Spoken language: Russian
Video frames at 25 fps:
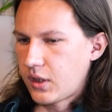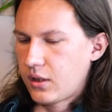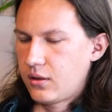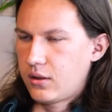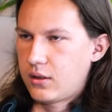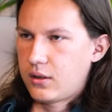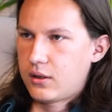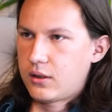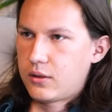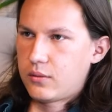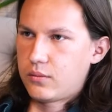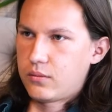
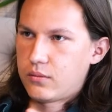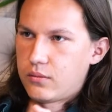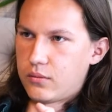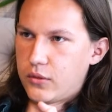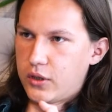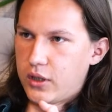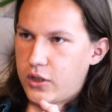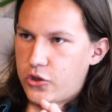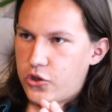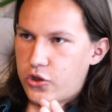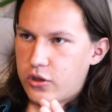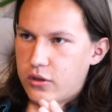а,
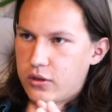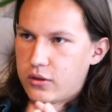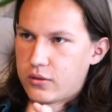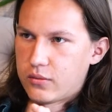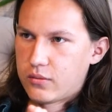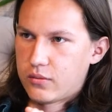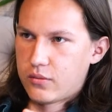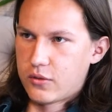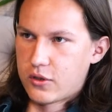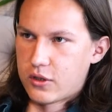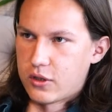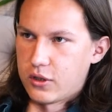мы начали
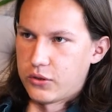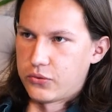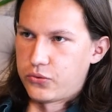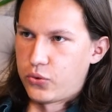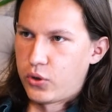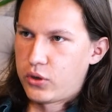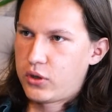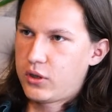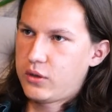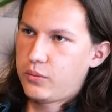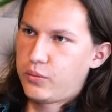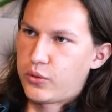с
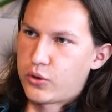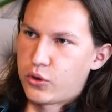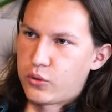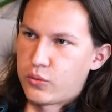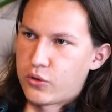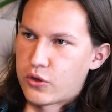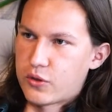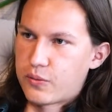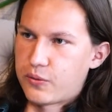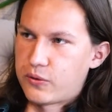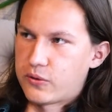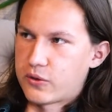телефона, потом
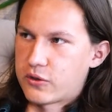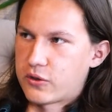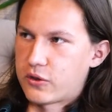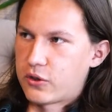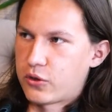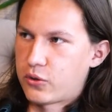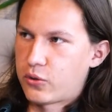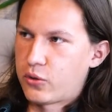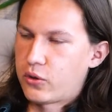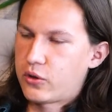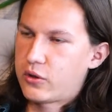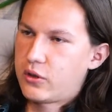у нас появился
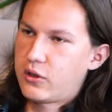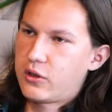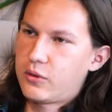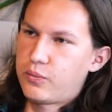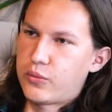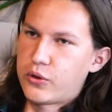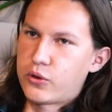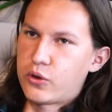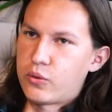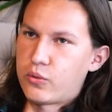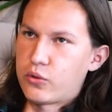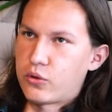рекордер,
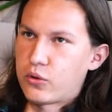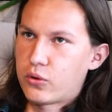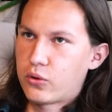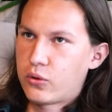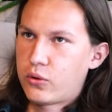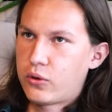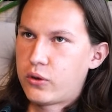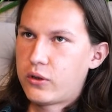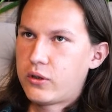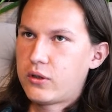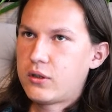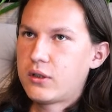потом
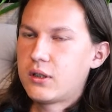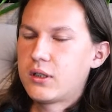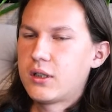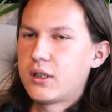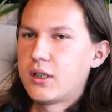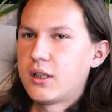другой.